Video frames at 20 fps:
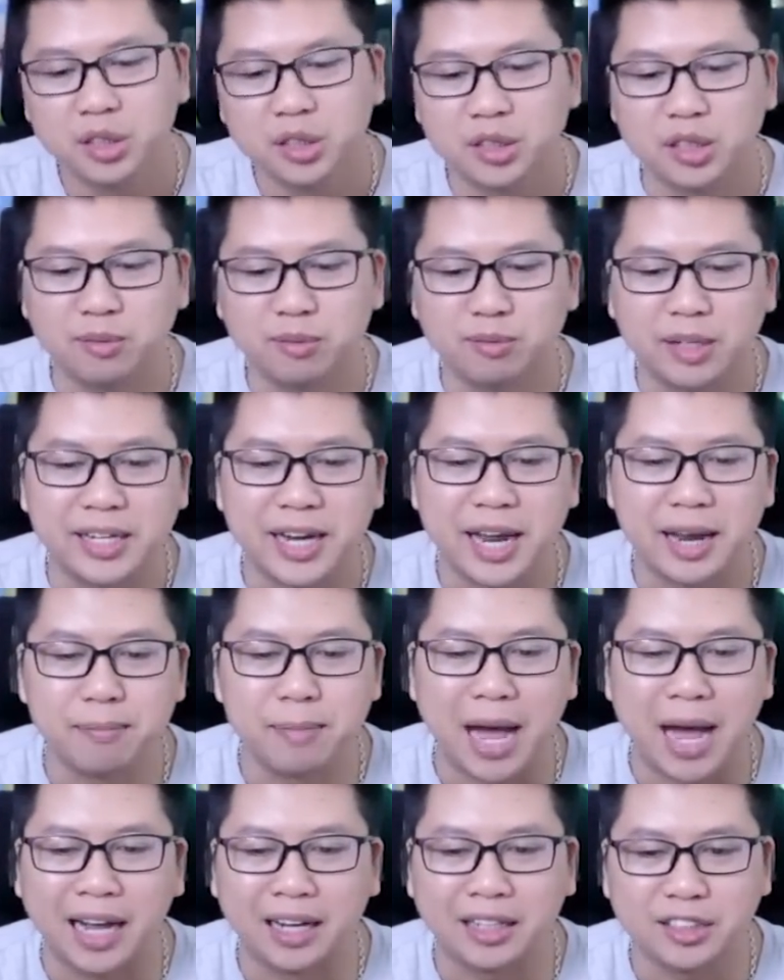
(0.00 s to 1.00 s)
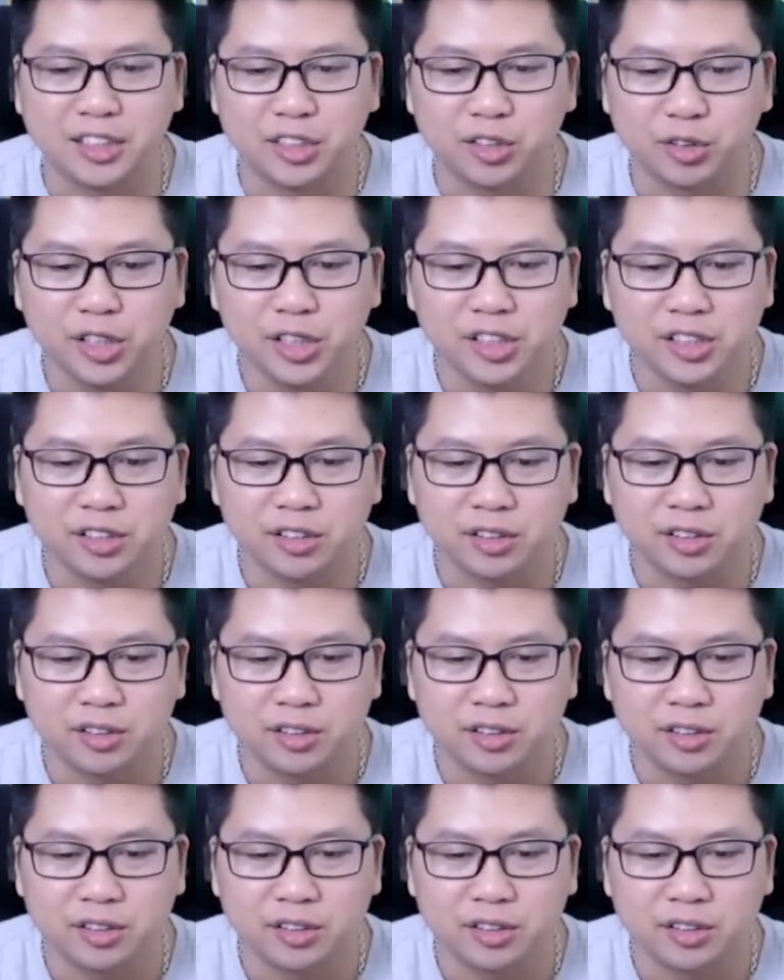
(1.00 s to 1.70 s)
Tầm này đại bàng chỉ có đứt thôi.